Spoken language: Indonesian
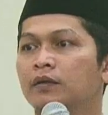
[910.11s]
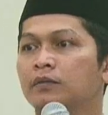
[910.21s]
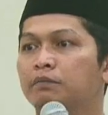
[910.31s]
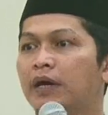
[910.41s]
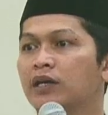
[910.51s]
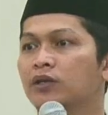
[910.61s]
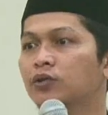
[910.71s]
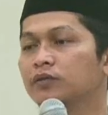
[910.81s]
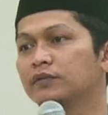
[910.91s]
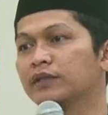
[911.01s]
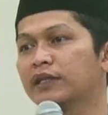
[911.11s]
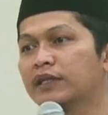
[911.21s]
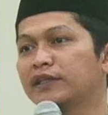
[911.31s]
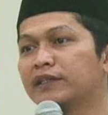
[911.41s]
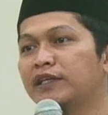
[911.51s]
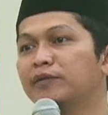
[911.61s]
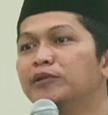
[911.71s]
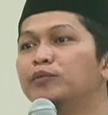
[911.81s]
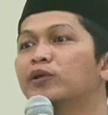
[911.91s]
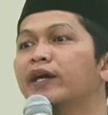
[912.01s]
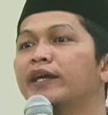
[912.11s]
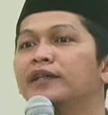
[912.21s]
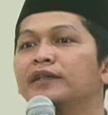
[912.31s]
bangkrut kata Nabi bukan